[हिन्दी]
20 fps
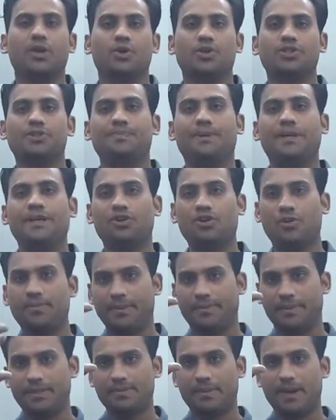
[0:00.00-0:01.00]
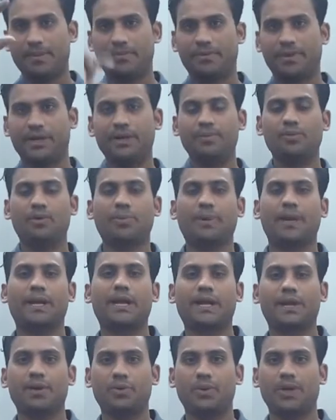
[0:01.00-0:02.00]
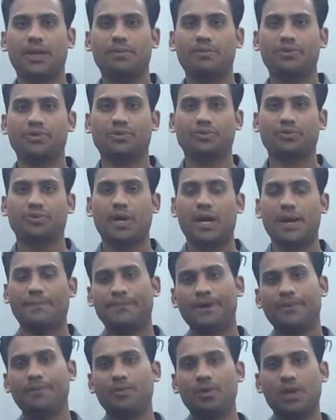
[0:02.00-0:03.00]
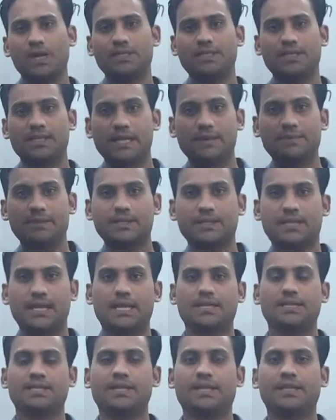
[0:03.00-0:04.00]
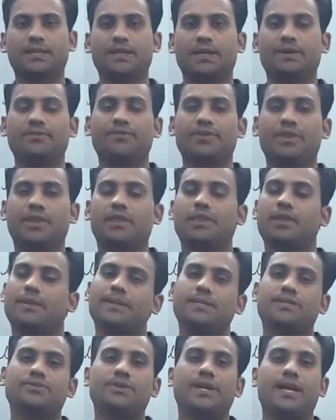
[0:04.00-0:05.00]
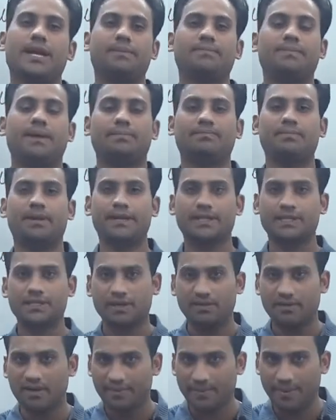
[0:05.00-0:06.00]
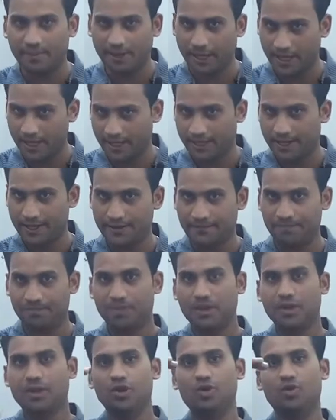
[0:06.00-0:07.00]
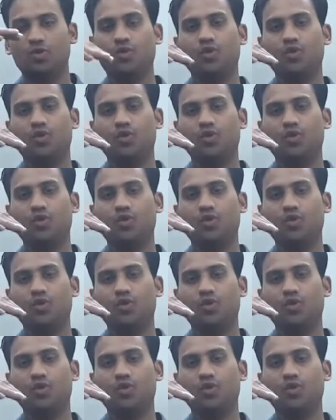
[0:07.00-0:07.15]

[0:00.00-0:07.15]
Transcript: उस पिन कॉमेंट पर जब आप रीड मोड पर क्लिक करोगे ना बच्चों तो आपका पूरा सिलेबस क्लास टेंथ का फिजिक्स केमिस्ट्री एंड मैथमेटिक्स का वहाँ पर पढ़ाया गया है